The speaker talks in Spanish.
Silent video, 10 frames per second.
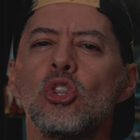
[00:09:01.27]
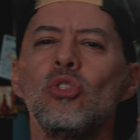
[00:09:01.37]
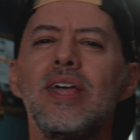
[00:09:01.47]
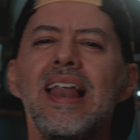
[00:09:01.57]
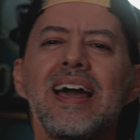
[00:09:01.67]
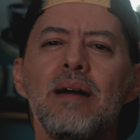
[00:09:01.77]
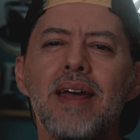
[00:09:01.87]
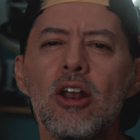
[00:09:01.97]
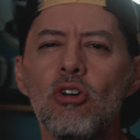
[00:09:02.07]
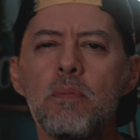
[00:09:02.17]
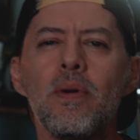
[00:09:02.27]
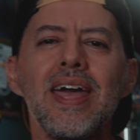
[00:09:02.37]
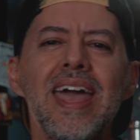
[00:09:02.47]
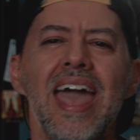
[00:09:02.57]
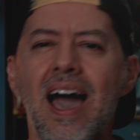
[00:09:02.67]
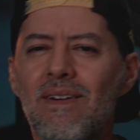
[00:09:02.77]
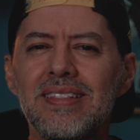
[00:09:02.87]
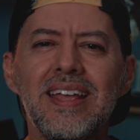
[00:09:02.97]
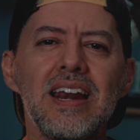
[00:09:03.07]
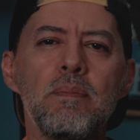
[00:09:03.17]
donde la cámara no le puede
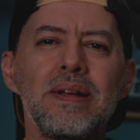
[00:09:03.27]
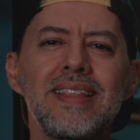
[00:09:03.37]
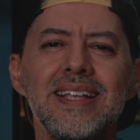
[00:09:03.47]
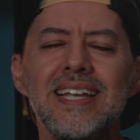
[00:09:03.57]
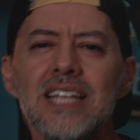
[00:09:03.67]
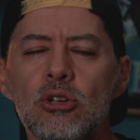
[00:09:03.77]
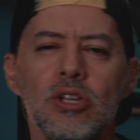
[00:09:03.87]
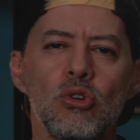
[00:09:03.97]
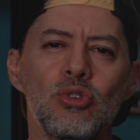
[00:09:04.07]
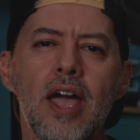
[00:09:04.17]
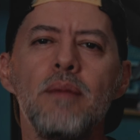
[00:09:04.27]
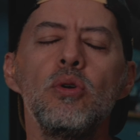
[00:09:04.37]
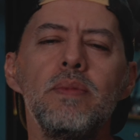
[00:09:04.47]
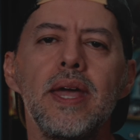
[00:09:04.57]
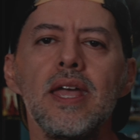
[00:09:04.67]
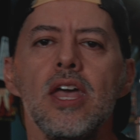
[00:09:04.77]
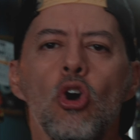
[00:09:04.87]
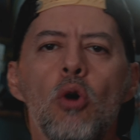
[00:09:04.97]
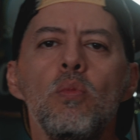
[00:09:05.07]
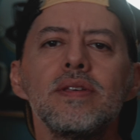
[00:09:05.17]
abatir la pantallita y usted no sabe muy bien
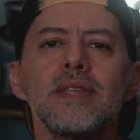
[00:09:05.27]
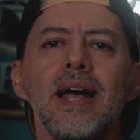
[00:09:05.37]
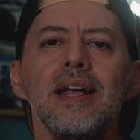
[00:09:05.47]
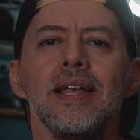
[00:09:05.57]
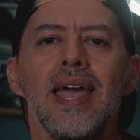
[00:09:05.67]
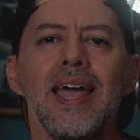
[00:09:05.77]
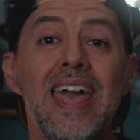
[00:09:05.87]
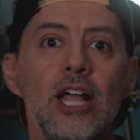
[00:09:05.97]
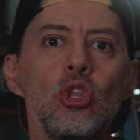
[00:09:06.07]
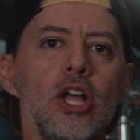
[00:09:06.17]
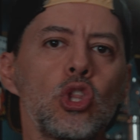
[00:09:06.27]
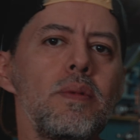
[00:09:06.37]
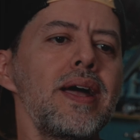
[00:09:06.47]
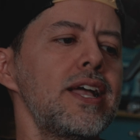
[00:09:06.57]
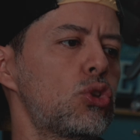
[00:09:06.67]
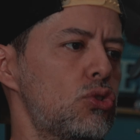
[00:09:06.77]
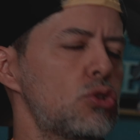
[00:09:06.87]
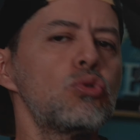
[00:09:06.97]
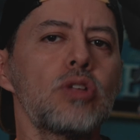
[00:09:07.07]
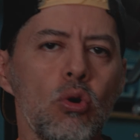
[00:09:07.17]
cómo está eh, quedando la toma.
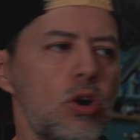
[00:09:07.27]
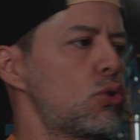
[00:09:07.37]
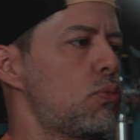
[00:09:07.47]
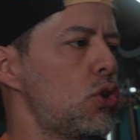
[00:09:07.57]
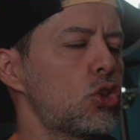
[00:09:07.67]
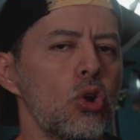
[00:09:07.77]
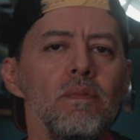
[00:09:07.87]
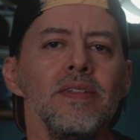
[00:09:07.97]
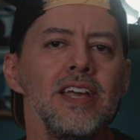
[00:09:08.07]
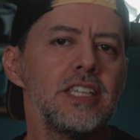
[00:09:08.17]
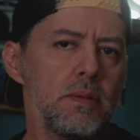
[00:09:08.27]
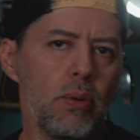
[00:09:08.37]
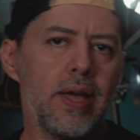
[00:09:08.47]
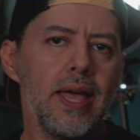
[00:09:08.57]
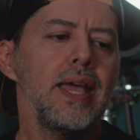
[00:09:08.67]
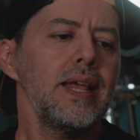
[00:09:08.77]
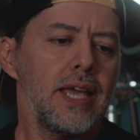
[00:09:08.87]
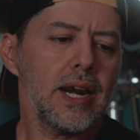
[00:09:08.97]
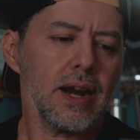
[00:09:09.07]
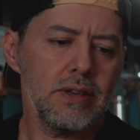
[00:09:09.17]
Entonces usted coge su monitor y se puede
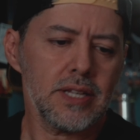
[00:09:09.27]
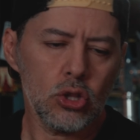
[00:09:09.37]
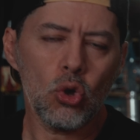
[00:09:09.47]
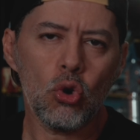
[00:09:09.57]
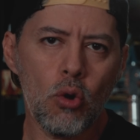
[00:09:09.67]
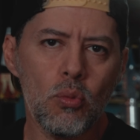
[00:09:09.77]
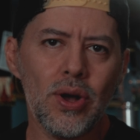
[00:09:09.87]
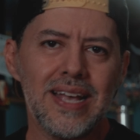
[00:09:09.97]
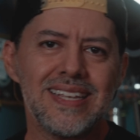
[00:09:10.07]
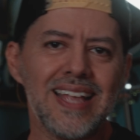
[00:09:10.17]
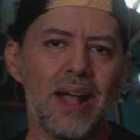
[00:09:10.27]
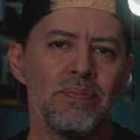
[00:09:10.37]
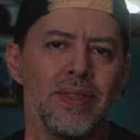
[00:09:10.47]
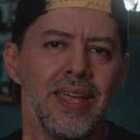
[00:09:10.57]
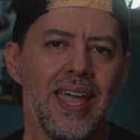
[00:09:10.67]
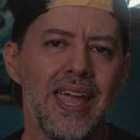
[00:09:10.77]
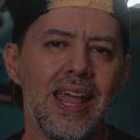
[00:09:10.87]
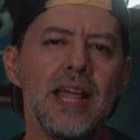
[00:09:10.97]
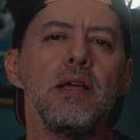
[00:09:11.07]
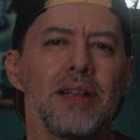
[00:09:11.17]
ir revisando cómo está
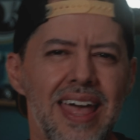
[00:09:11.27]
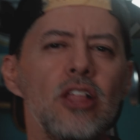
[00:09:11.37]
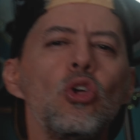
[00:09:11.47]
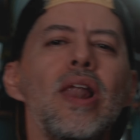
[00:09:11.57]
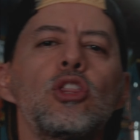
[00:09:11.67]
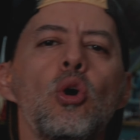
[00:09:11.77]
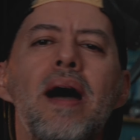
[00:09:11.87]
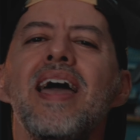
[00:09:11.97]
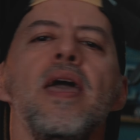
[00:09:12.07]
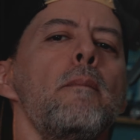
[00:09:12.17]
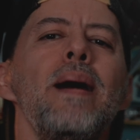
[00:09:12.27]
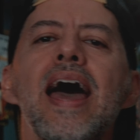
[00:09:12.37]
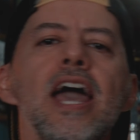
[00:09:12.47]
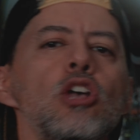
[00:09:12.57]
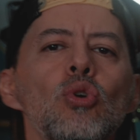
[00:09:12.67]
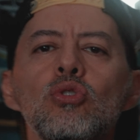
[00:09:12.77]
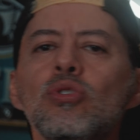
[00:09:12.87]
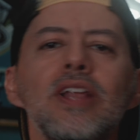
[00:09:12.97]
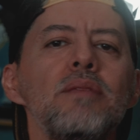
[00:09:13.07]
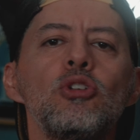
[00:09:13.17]
eh, eh, quedando la toma. Para eso es
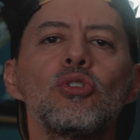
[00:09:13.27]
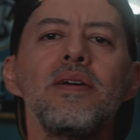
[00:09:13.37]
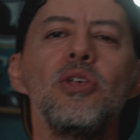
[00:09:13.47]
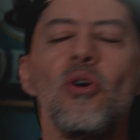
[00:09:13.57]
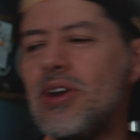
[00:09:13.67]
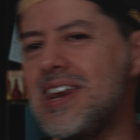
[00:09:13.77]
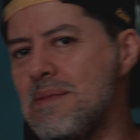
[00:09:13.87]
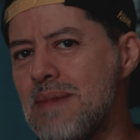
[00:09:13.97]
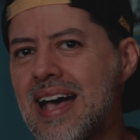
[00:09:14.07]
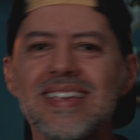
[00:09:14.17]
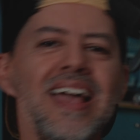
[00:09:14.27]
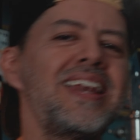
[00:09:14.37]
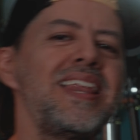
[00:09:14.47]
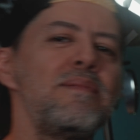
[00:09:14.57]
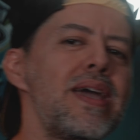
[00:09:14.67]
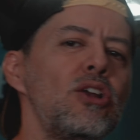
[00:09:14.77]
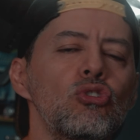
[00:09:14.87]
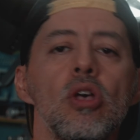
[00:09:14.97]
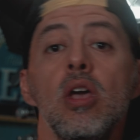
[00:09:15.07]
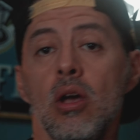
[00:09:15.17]
un transmisor de video, ni más ni
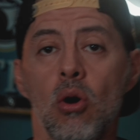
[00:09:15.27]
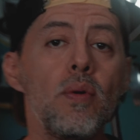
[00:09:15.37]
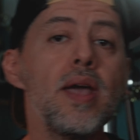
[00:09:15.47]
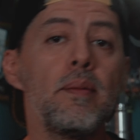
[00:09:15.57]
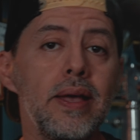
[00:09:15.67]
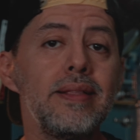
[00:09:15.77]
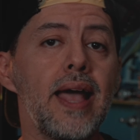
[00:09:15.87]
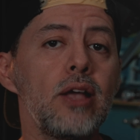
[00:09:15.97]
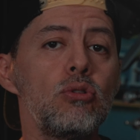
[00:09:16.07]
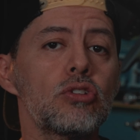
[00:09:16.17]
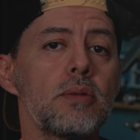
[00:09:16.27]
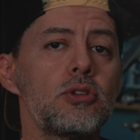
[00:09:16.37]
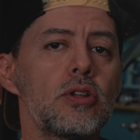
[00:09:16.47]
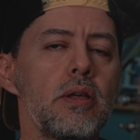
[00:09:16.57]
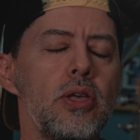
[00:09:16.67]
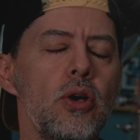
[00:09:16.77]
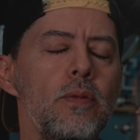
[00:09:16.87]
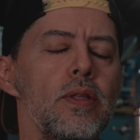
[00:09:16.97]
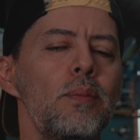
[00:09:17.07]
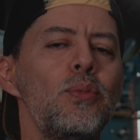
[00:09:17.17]
menos. Obviamente hay unos transmisores de video
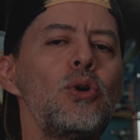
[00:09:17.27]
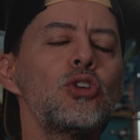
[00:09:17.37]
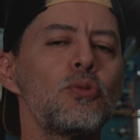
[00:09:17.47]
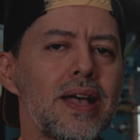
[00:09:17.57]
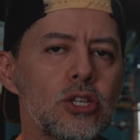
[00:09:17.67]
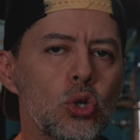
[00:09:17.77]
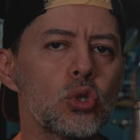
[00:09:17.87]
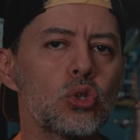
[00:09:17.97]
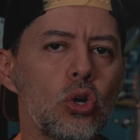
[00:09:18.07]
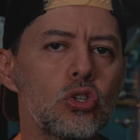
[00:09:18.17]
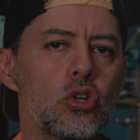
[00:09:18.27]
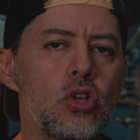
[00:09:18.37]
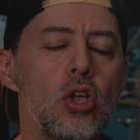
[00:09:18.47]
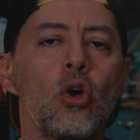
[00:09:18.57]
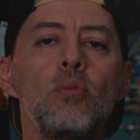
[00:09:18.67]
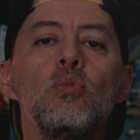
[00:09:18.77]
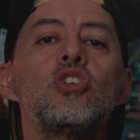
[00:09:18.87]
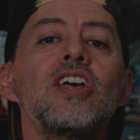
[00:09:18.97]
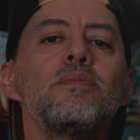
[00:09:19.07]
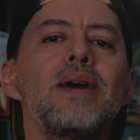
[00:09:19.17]
mucho más costosos, con
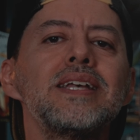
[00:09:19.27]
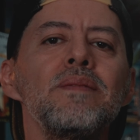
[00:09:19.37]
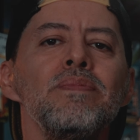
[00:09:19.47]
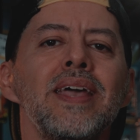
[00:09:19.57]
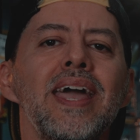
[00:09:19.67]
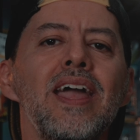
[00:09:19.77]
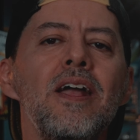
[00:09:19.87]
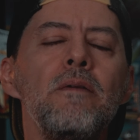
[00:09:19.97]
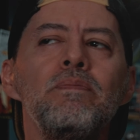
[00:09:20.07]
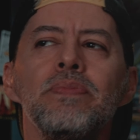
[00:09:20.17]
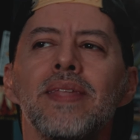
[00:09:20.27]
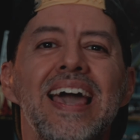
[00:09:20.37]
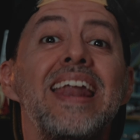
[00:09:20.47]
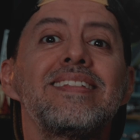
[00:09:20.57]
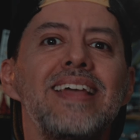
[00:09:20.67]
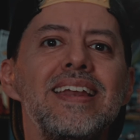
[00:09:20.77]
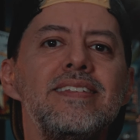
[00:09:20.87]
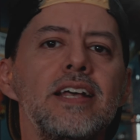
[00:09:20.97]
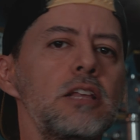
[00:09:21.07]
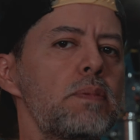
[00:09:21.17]
muchas más em,
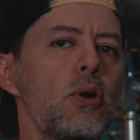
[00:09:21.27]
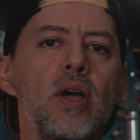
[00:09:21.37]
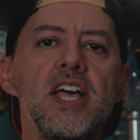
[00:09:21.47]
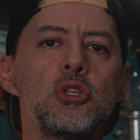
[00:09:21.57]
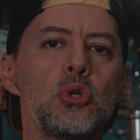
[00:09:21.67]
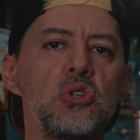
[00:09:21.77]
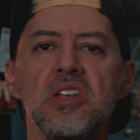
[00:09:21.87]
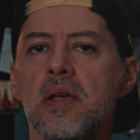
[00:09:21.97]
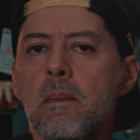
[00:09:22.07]
características, pero estos